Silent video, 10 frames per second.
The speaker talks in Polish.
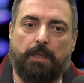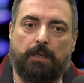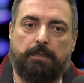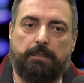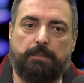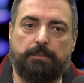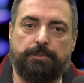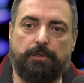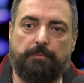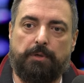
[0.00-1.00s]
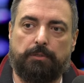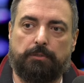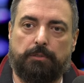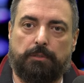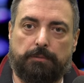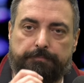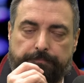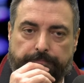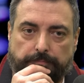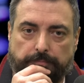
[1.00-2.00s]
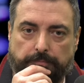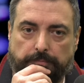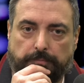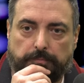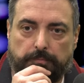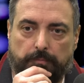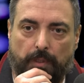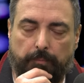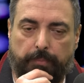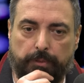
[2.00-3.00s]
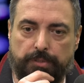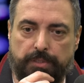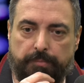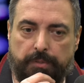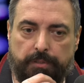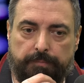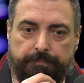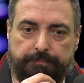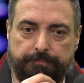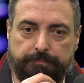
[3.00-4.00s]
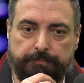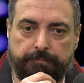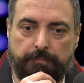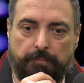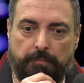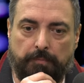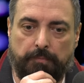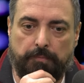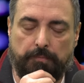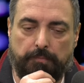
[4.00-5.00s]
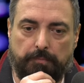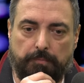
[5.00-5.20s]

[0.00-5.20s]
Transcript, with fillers: e, czy robiono to po to, żeby hmm,